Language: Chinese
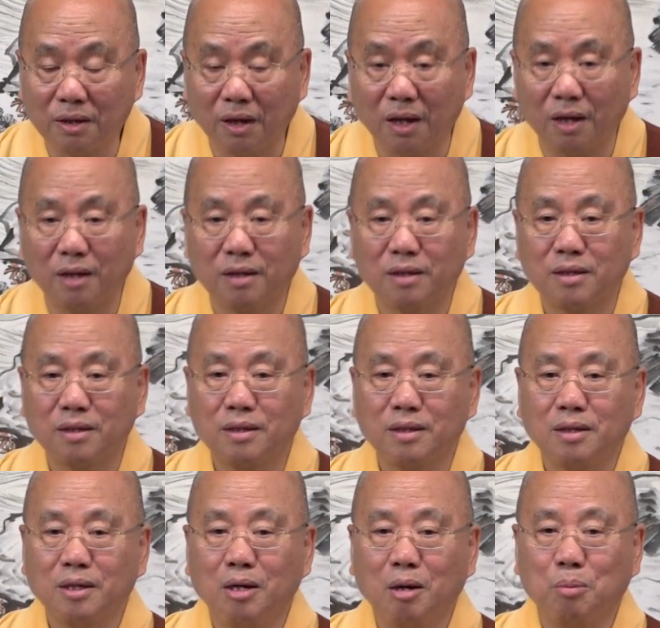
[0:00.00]
的，
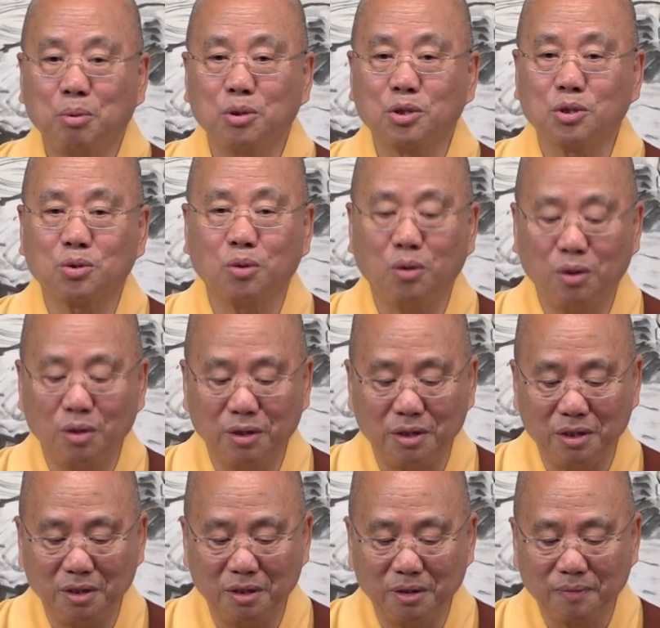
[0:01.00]
不是说
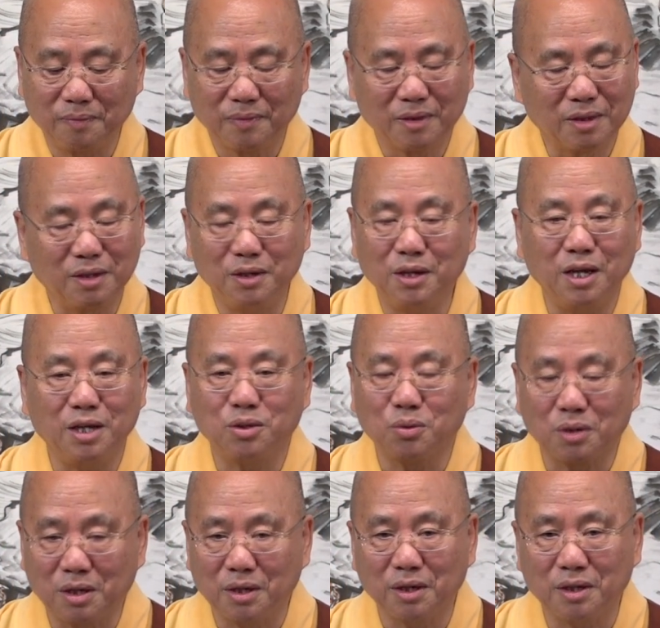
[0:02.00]
你你念就
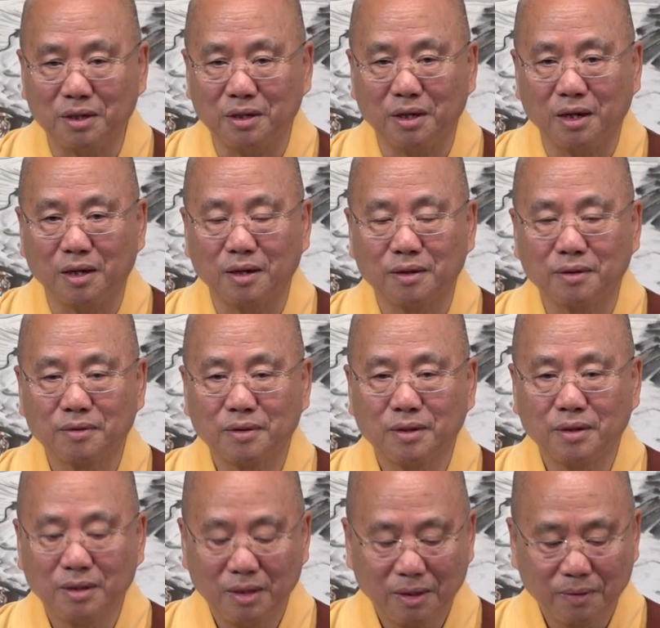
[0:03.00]
可以啊。
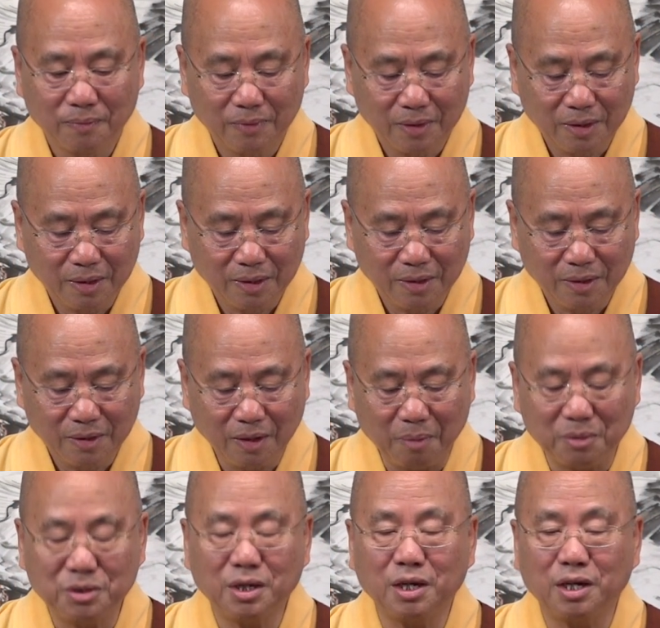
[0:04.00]
那
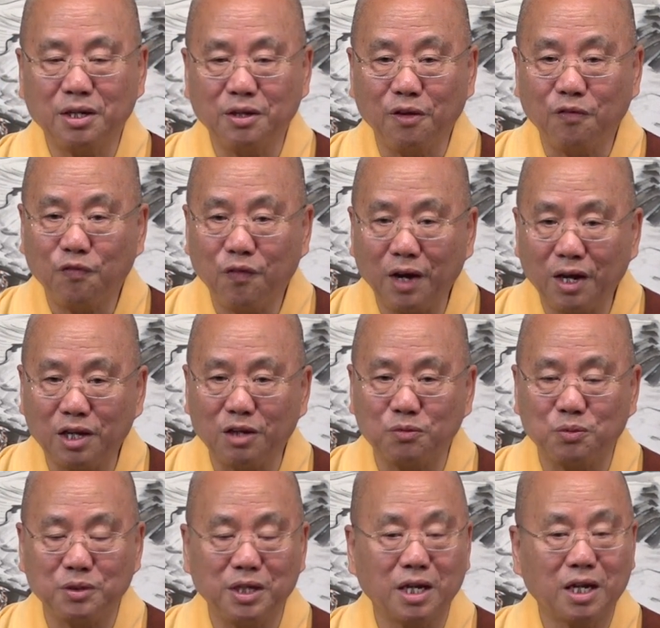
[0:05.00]
么这个你犯了
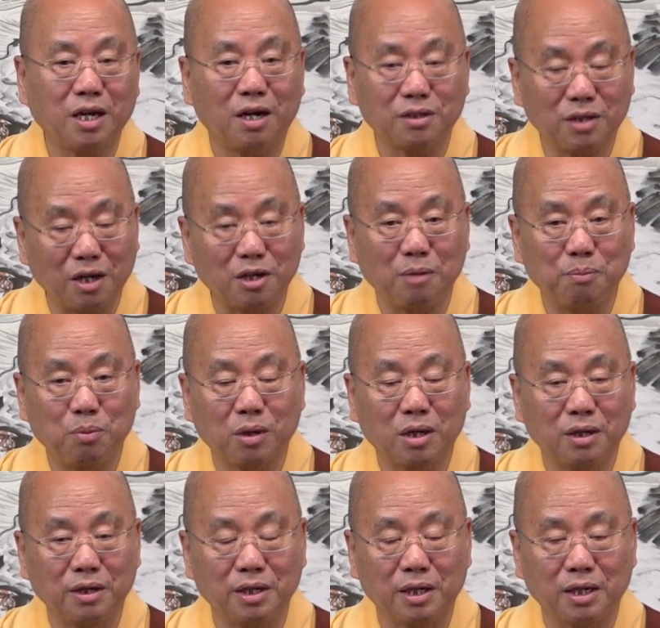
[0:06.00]
五念根当然不
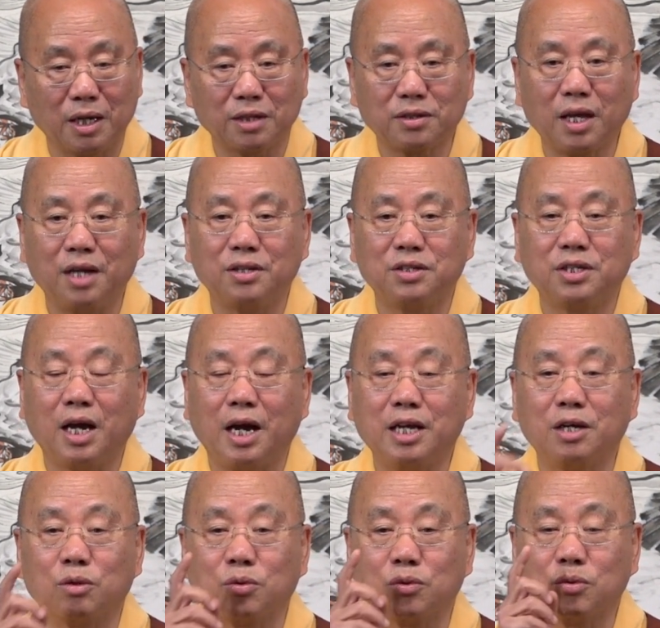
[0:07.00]
可以了，但是还
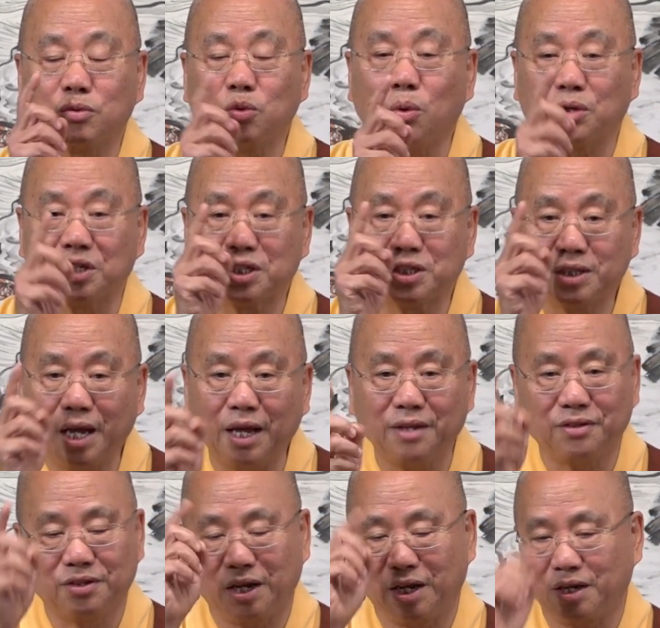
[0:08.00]
要做
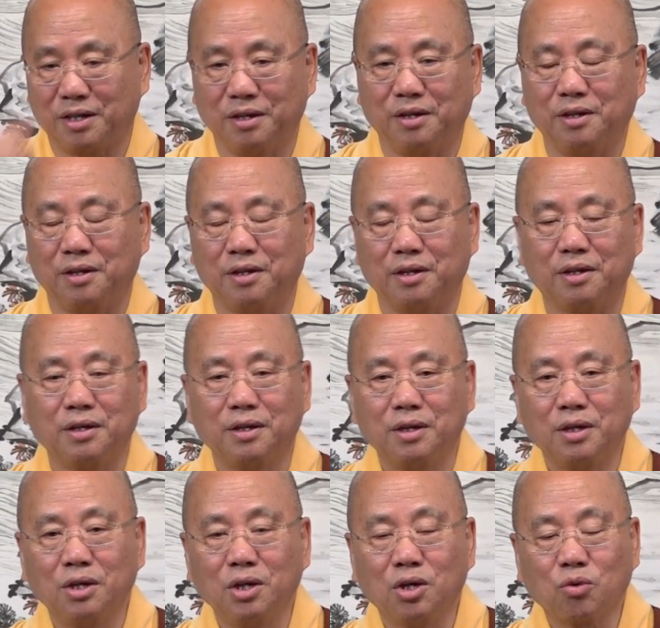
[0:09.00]
善才可以。
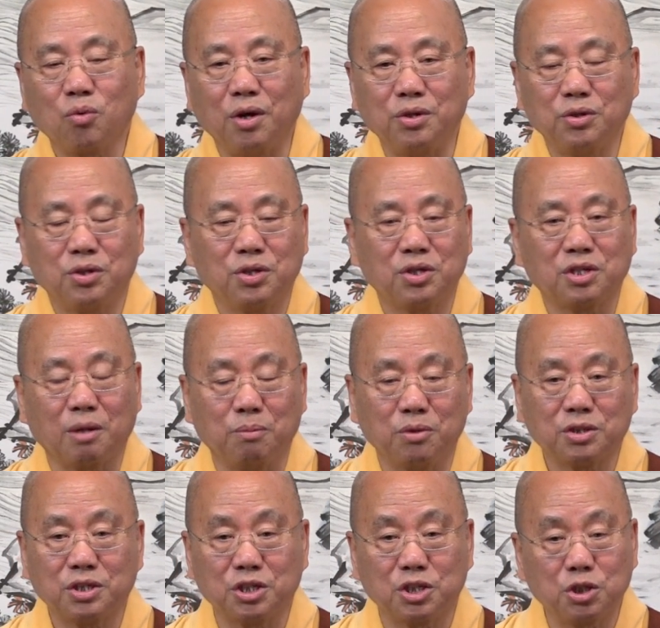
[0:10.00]
关于是怎
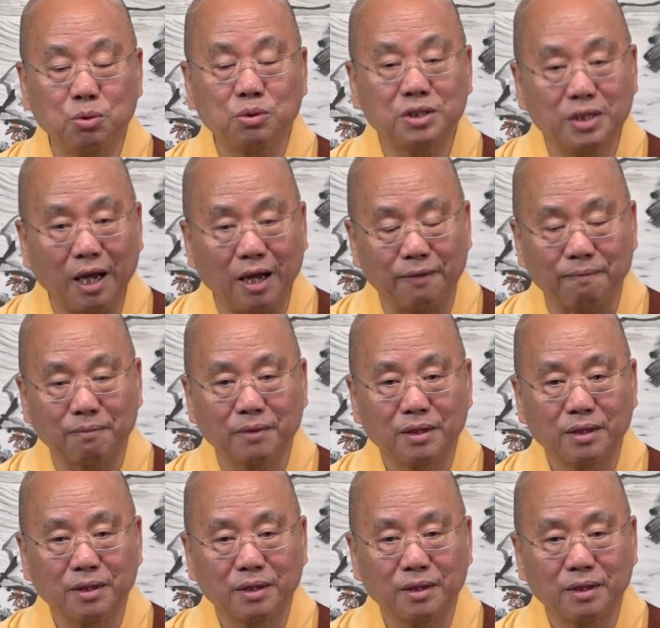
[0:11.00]
么去修善，